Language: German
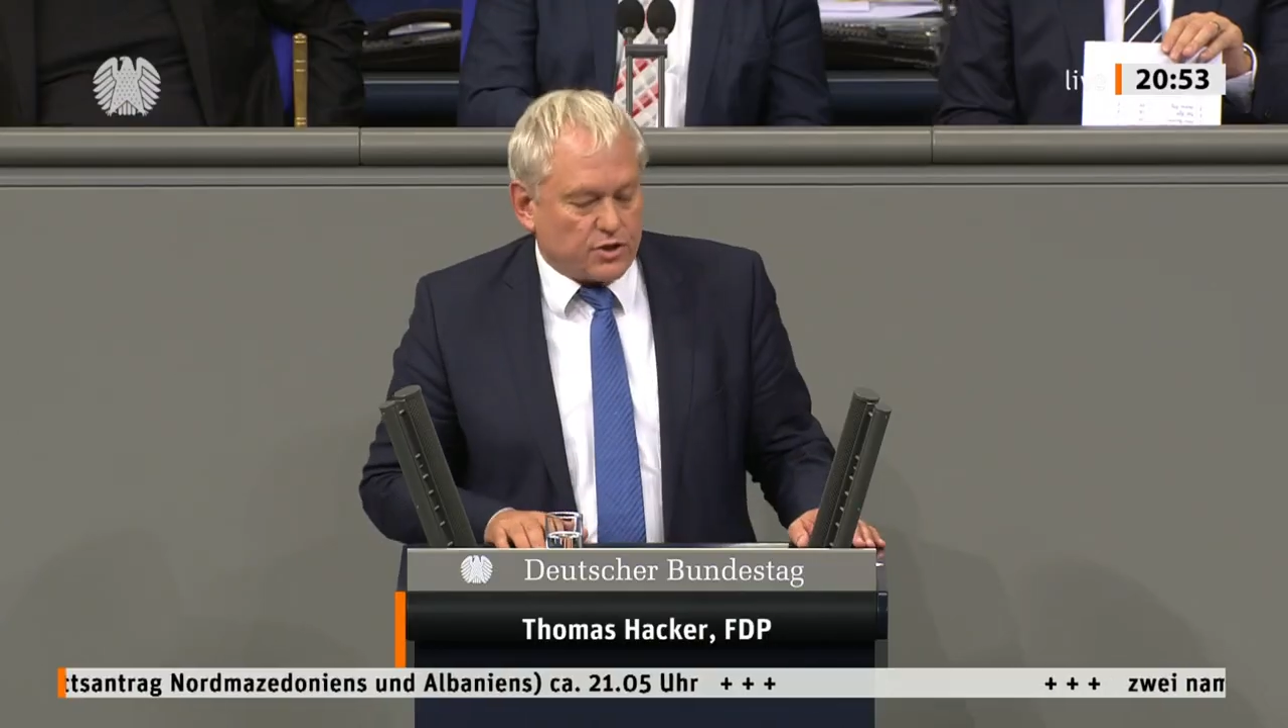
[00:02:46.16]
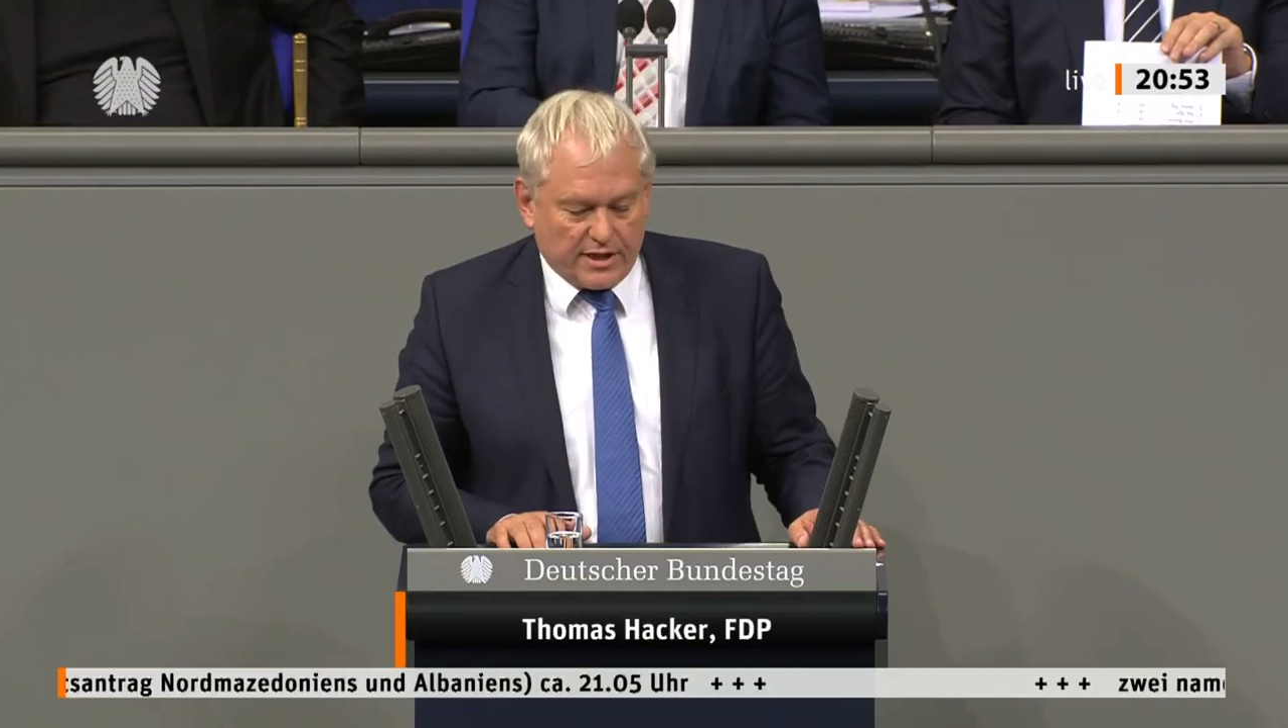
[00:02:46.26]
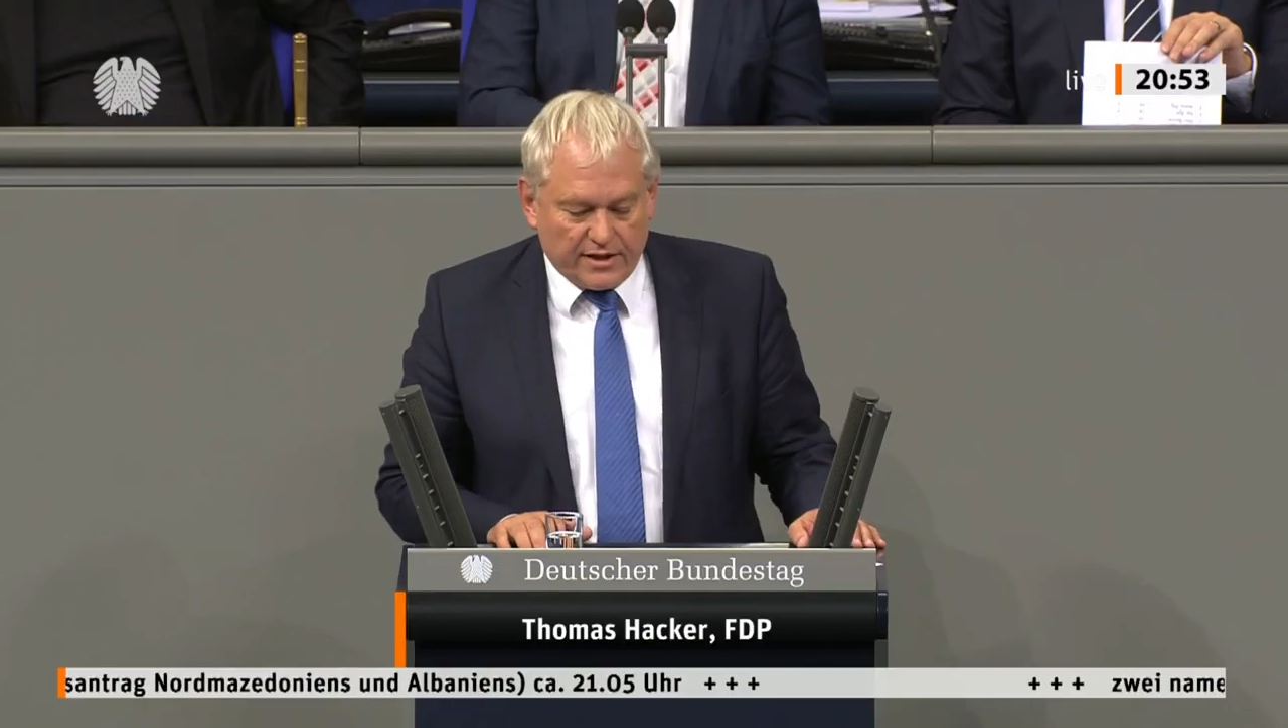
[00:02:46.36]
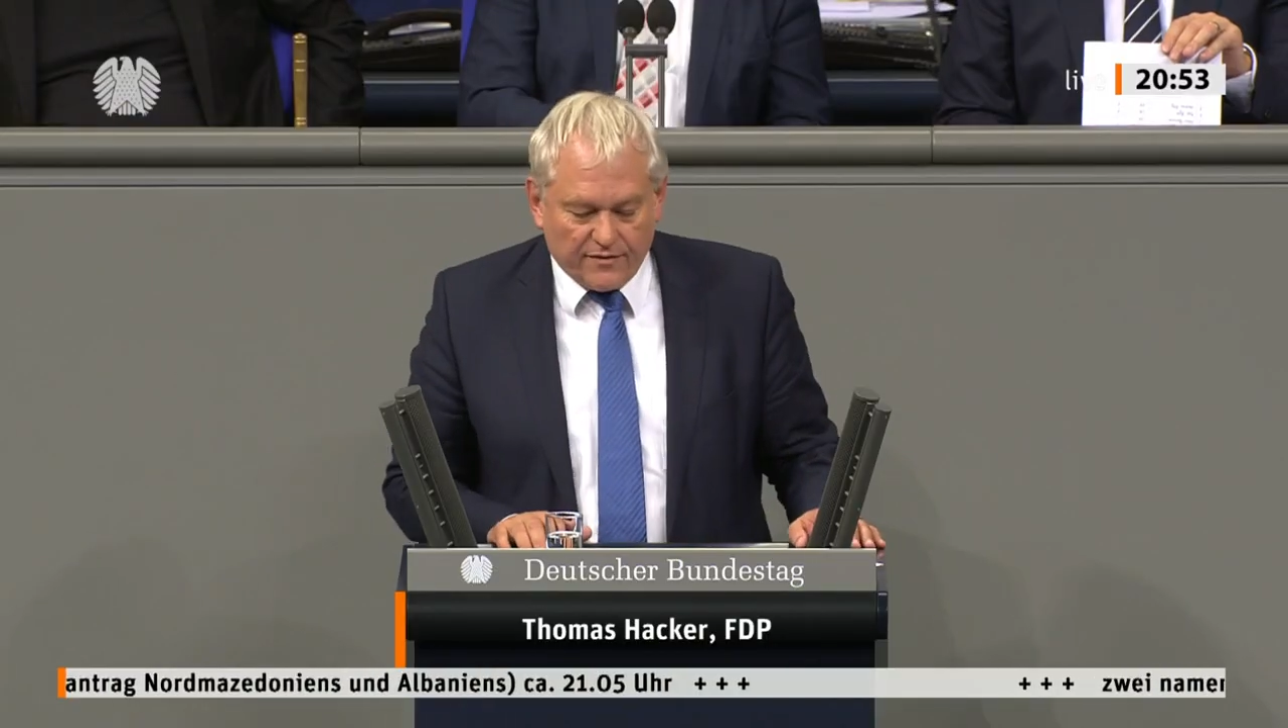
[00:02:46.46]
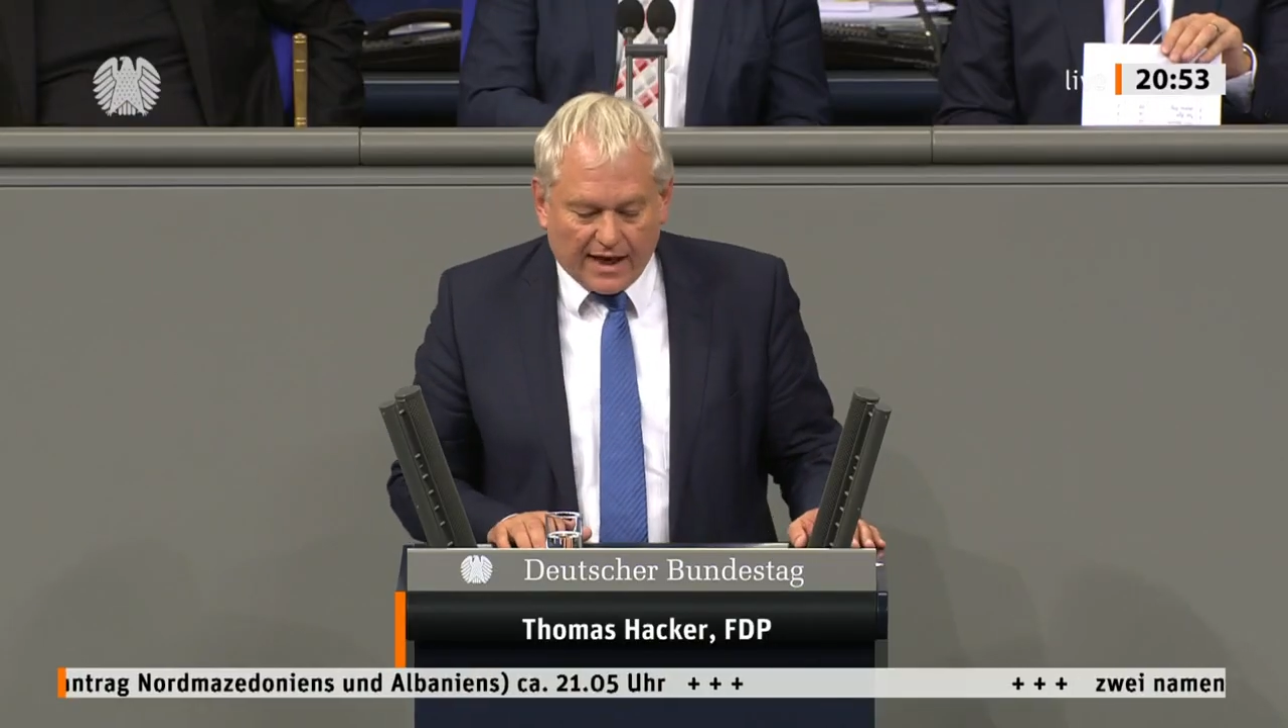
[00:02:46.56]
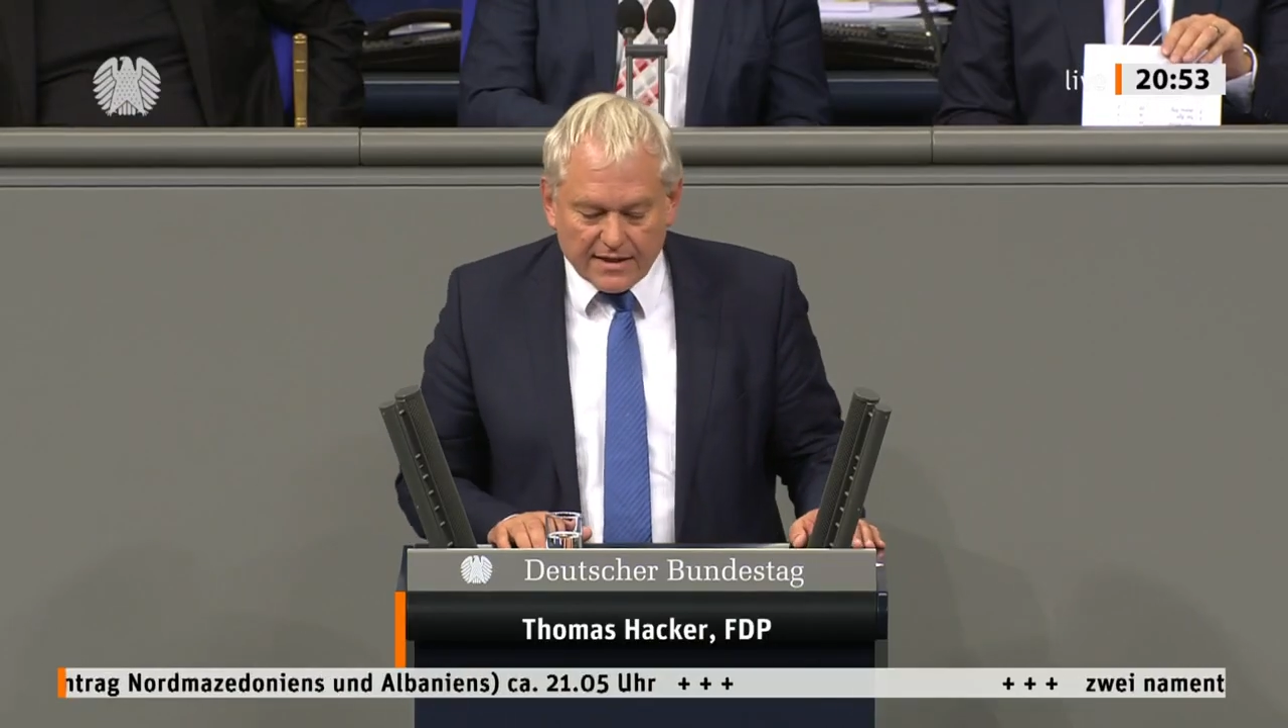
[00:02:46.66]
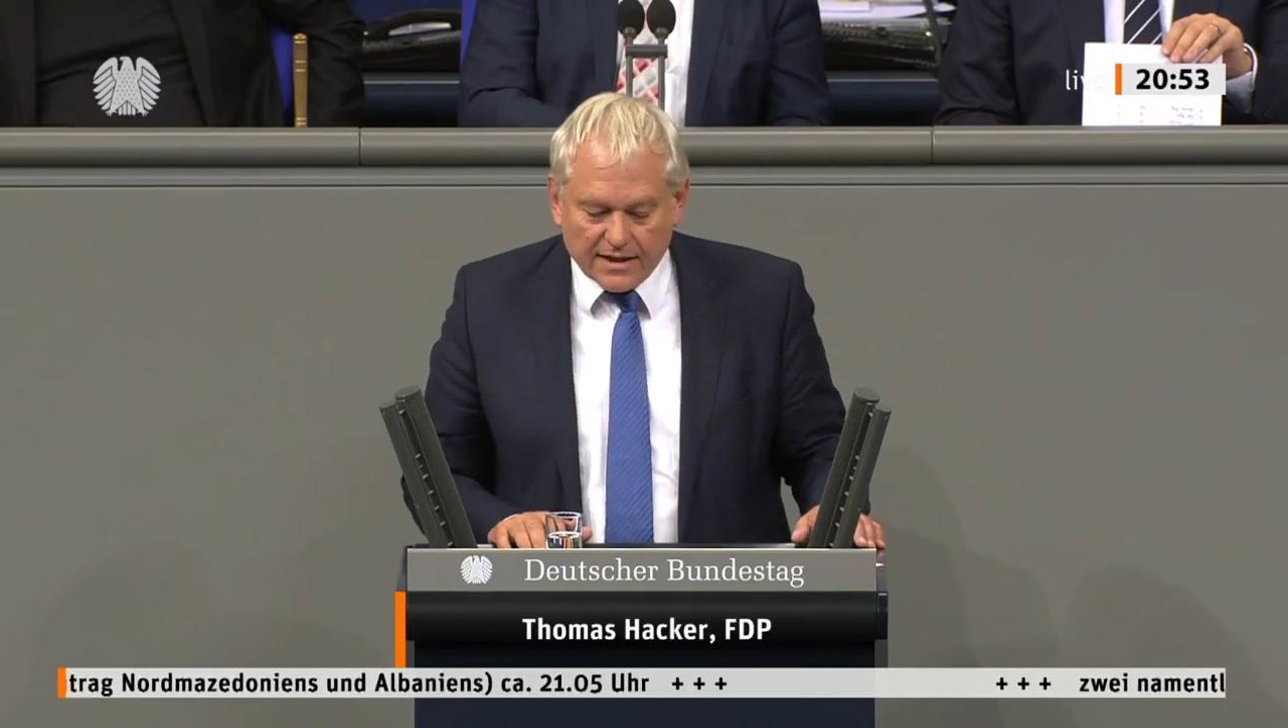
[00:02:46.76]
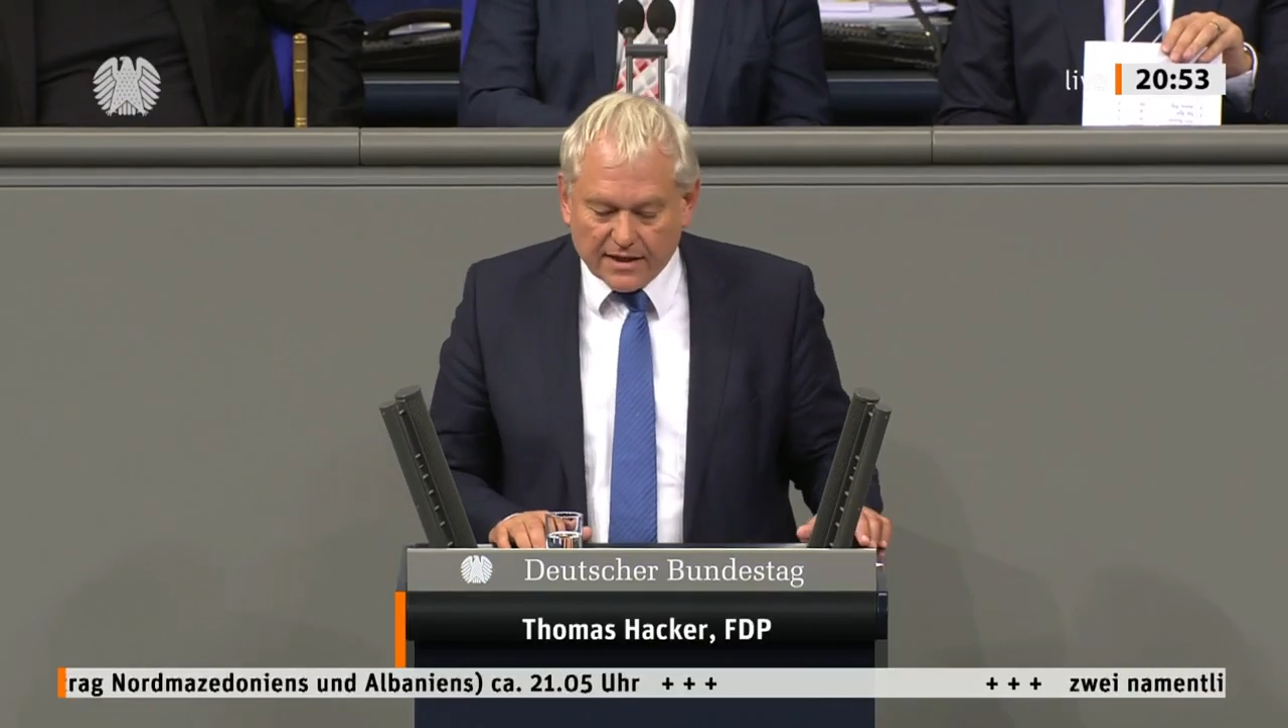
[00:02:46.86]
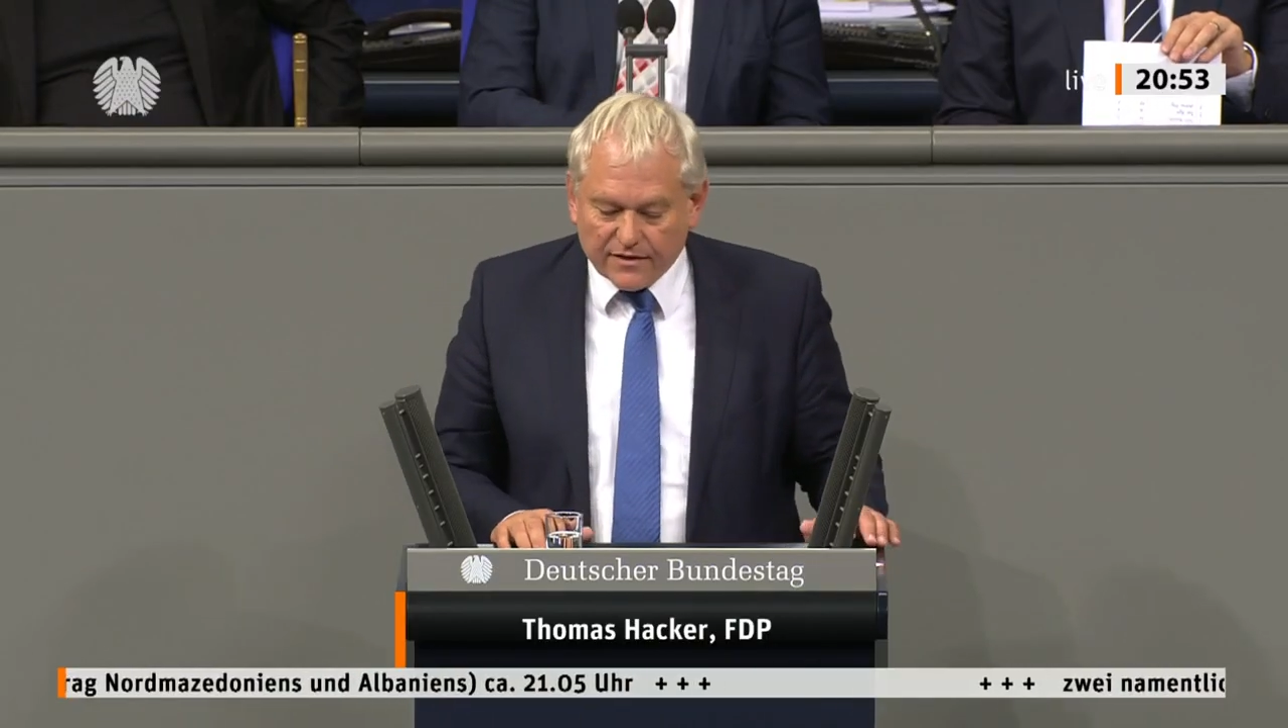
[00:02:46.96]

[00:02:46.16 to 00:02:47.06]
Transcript: stellen. Weitere